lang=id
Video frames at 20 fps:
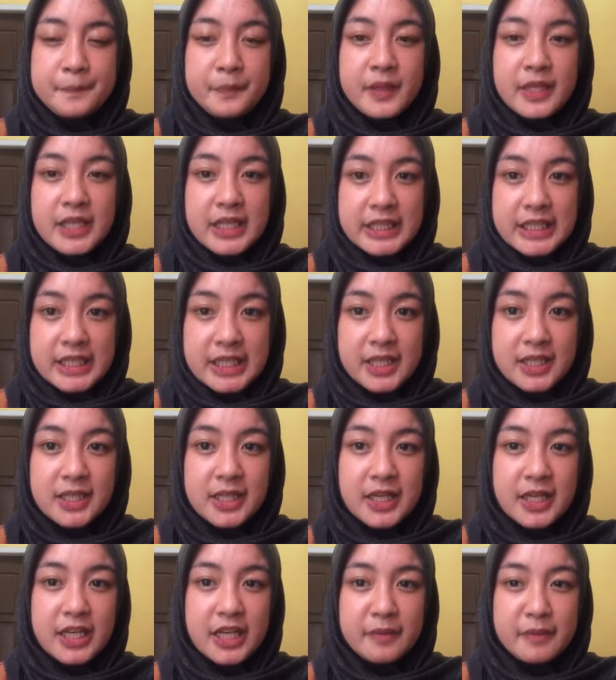Ketika
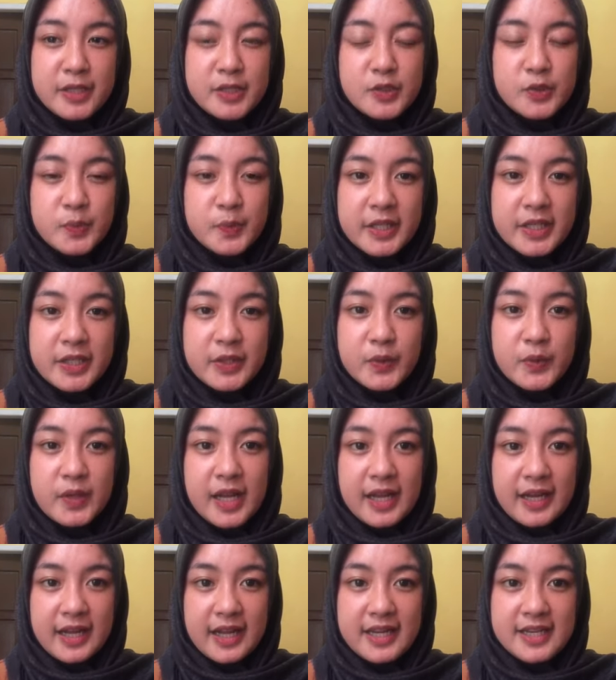keragaman sumber
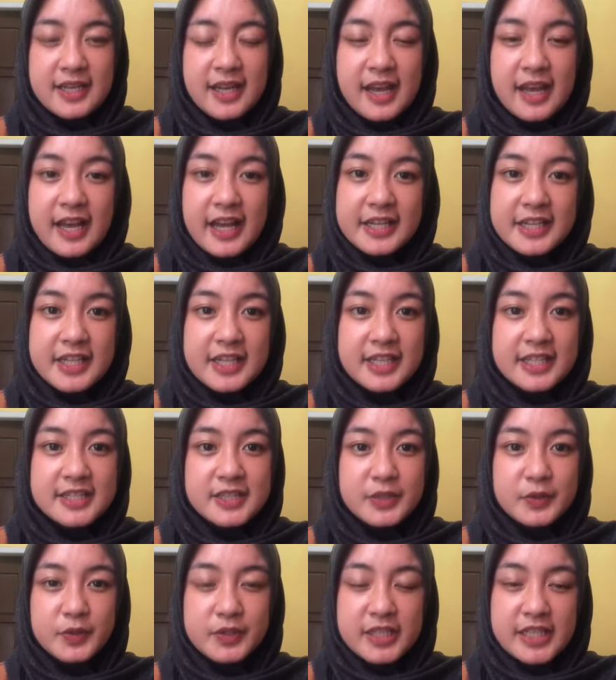digunakan, ada
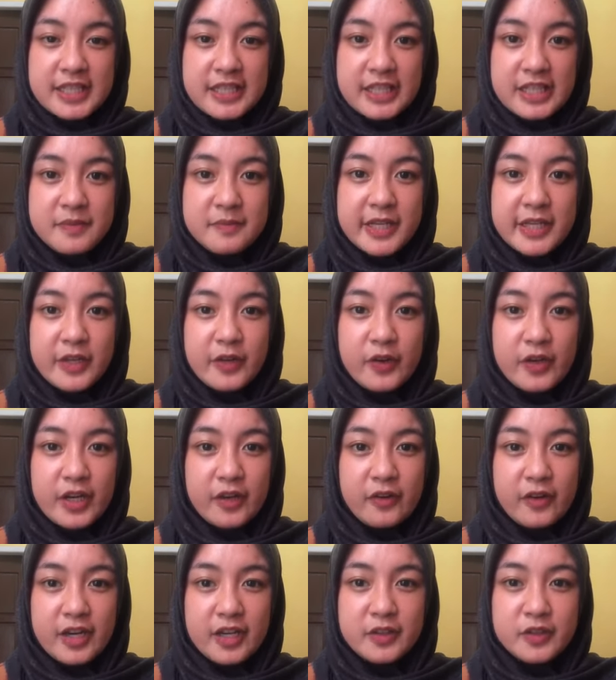resiko tinggi bagi
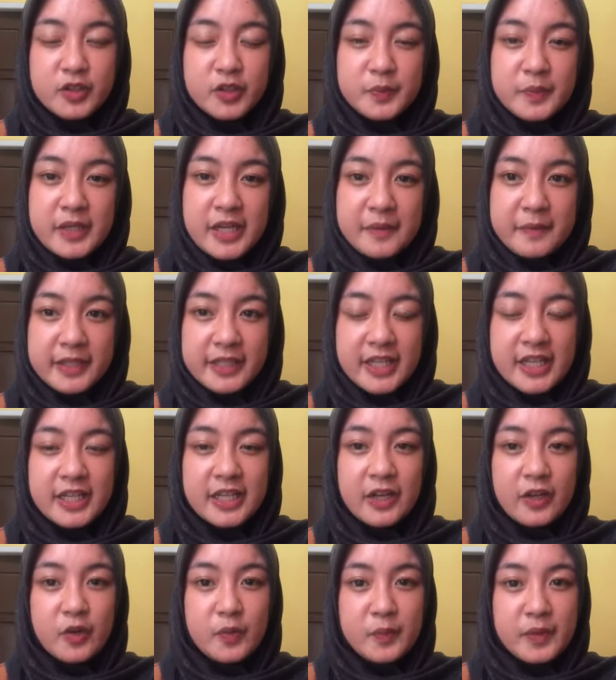orang-orang untuk mendapat
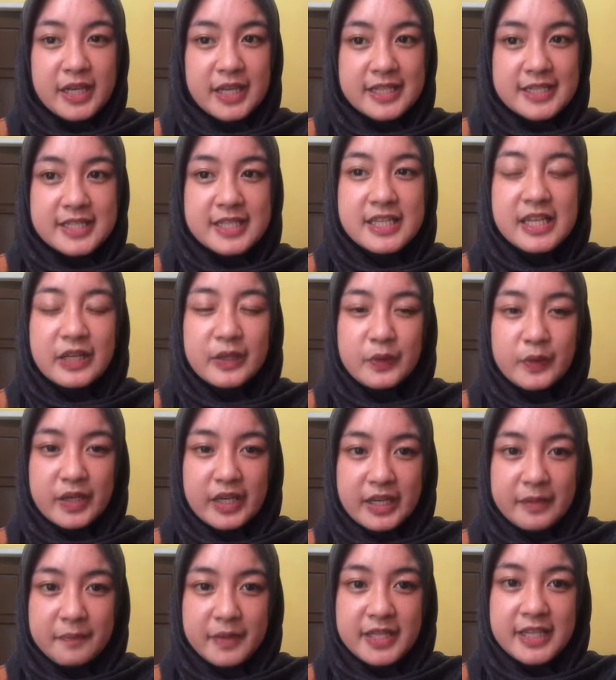informasi yang kurang
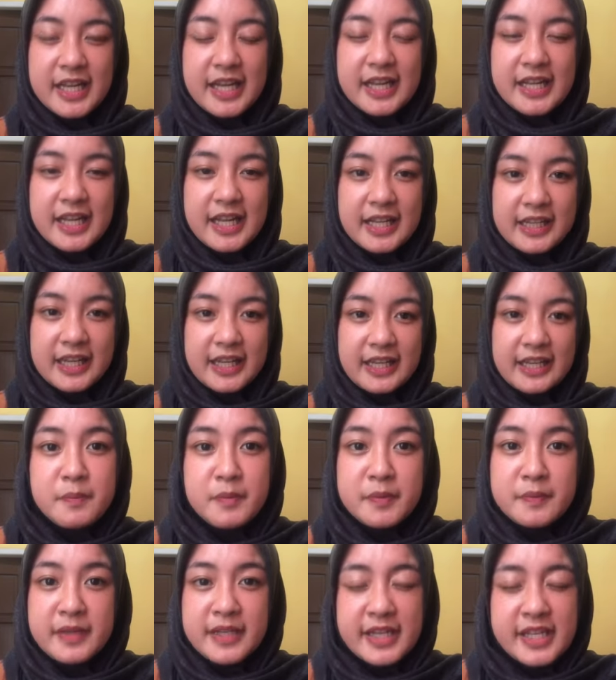dapat diandalkan.
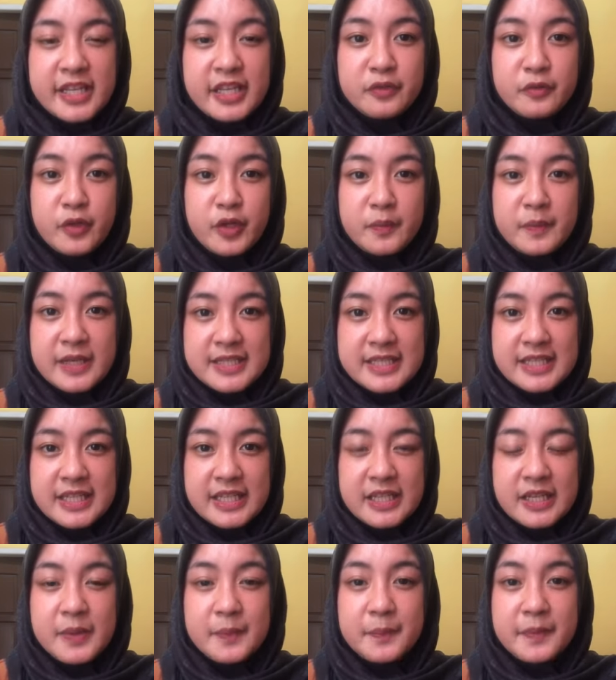Memilih informasi.
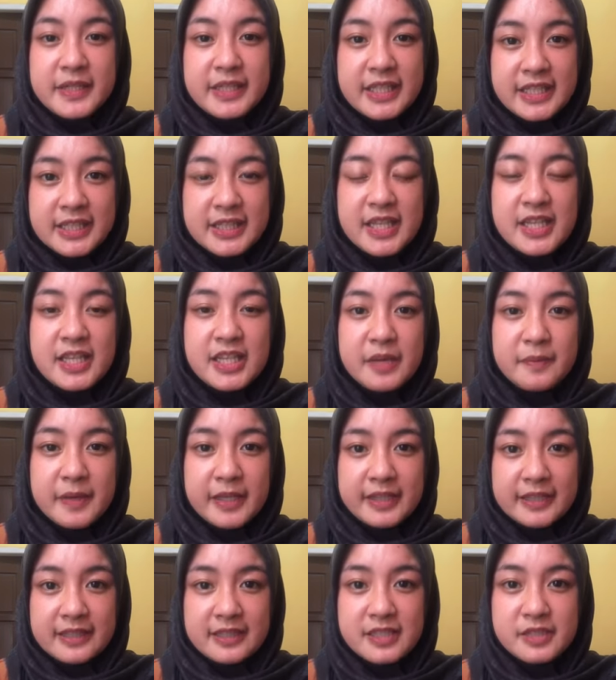Penderita
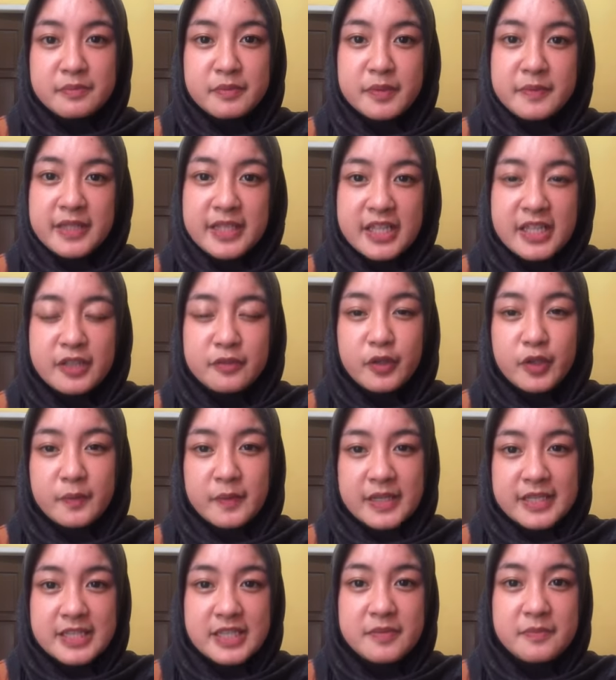diabetes memilih
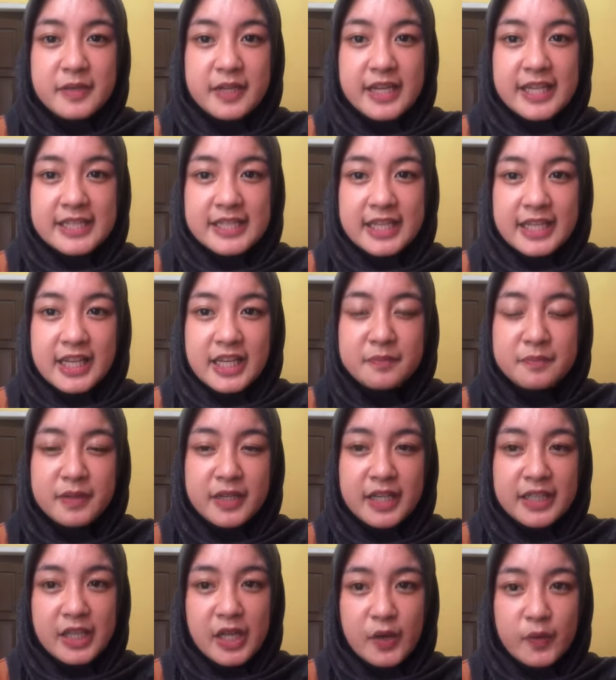informasi berdasarkan
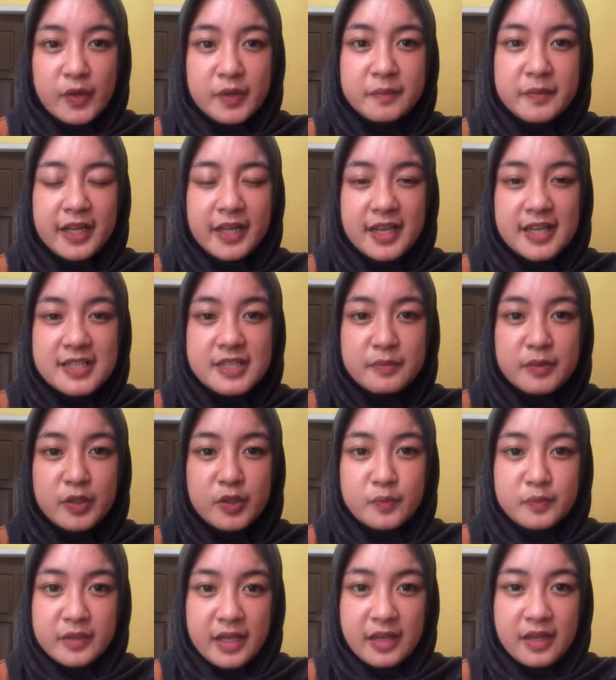pengetahuan mereka
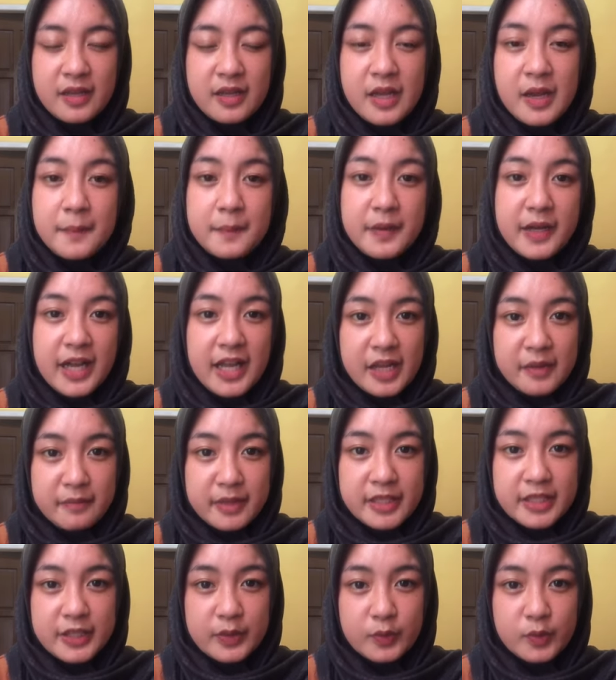sebelumnya, pengalaman
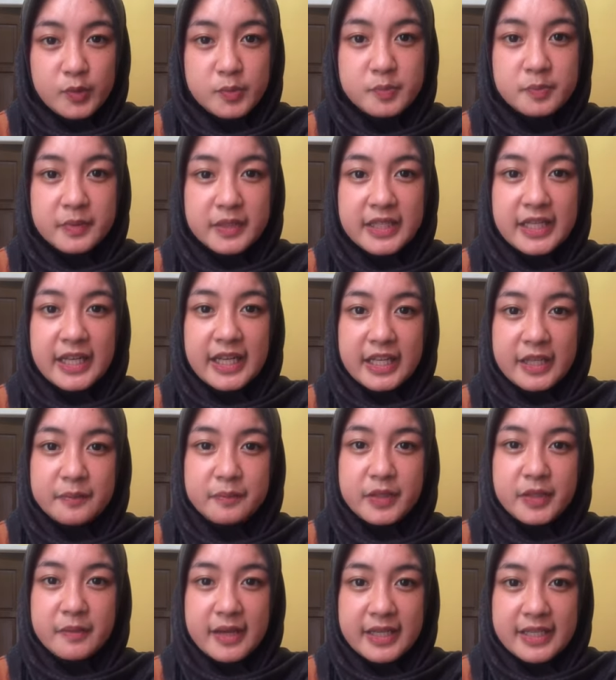hidup, penilaian
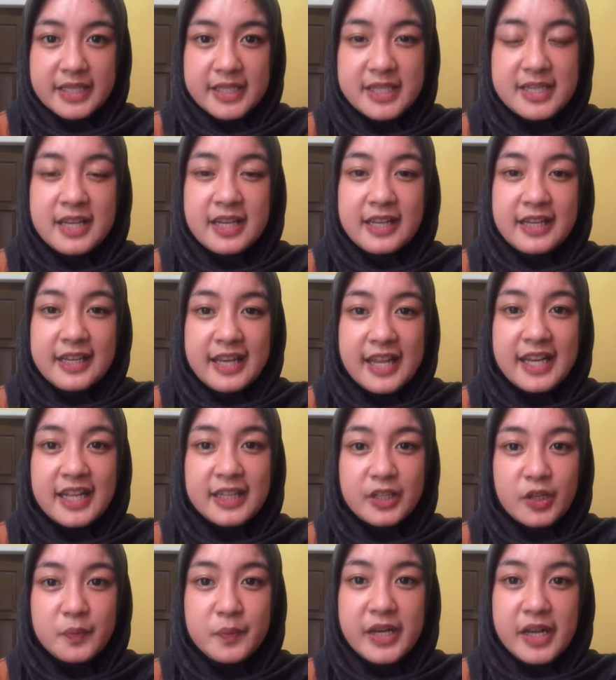pribadi, dan
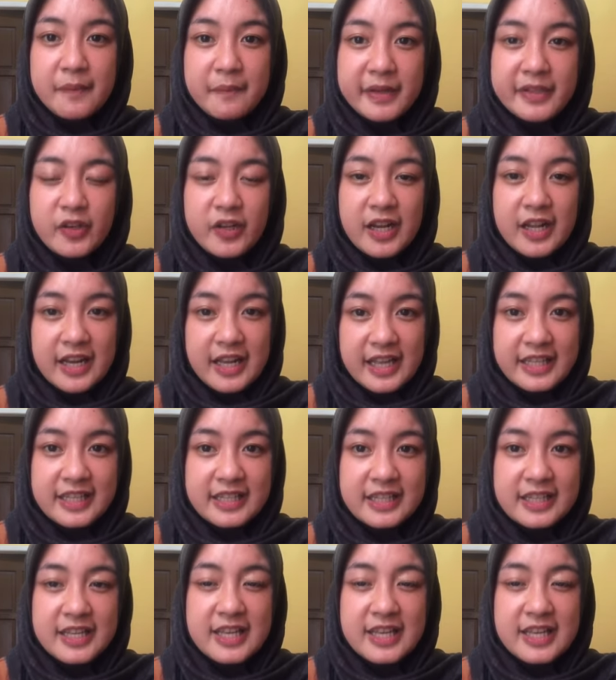atau pendapat orang lain.